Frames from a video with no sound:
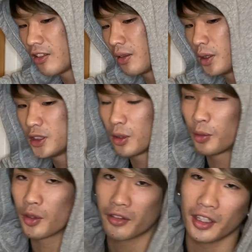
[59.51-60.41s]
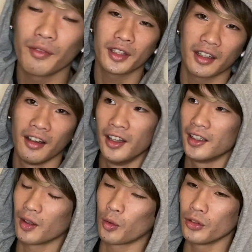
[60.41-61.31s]
でも一応戻ってるい
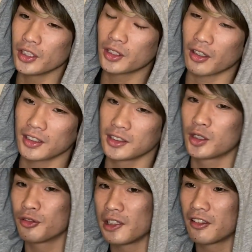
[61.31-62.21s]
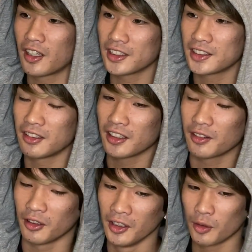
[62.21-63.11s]
な。この人がずっとフラフラしてるけど、